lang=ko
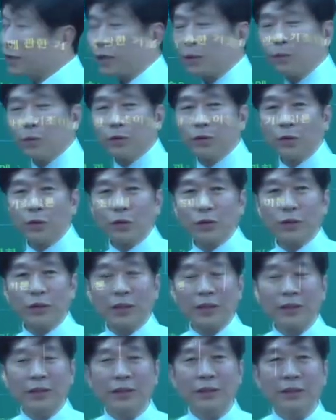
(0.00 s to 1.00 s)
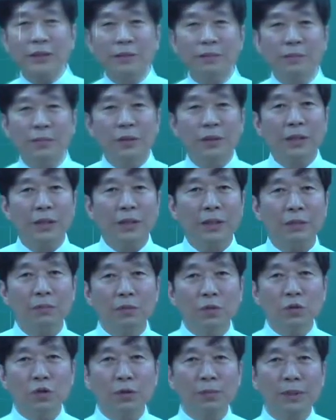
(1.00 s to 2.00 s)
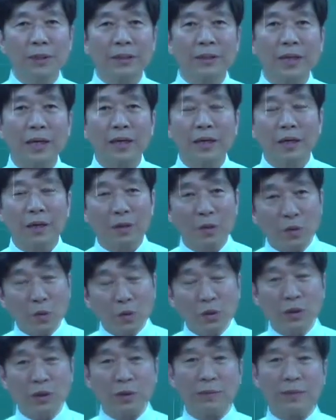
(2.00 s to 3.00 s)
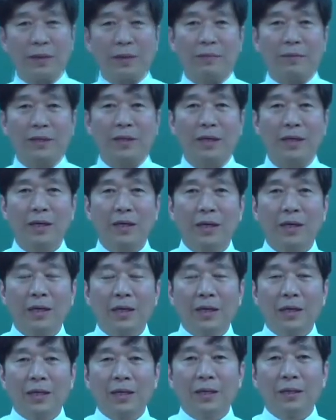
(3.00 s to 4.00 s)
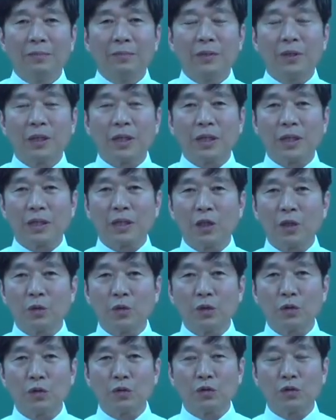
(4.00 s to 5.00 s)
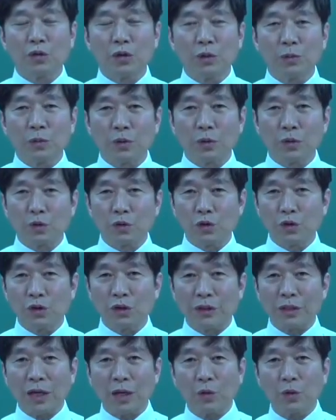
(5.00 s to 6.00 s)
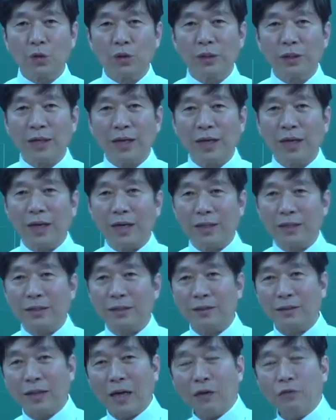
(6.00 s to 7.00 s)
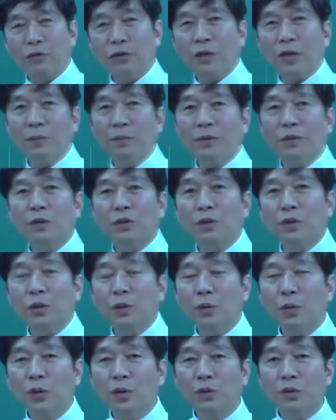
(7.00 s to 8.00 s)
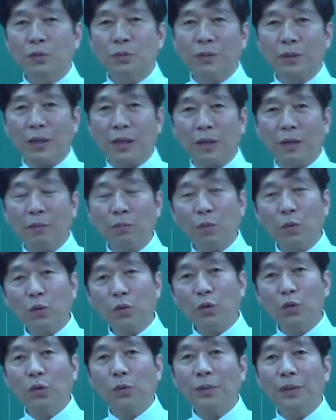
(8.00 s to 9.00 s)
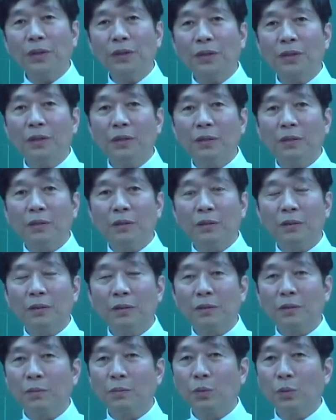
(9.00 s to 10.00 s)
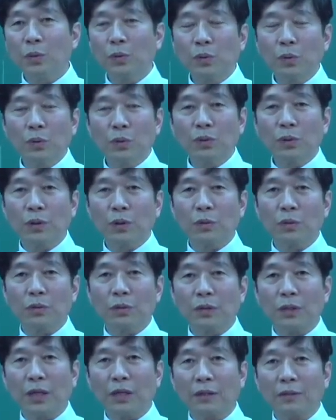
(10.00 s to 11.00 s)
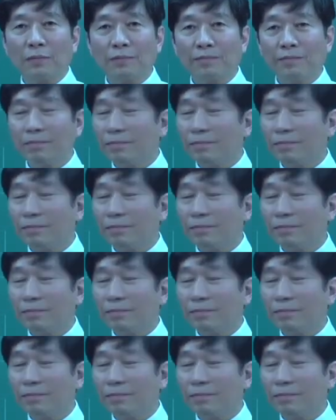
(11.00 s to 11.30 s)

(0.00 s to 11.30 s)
기본적으로 색칠 밑에 밑줄만 따라오시기 바랍니다. 밑에 키워드 중심으로 쭉 따라오시다가 나중에 가면 저절로 외워집니다. 못 외우면 어, 못 외우는 대로 그냥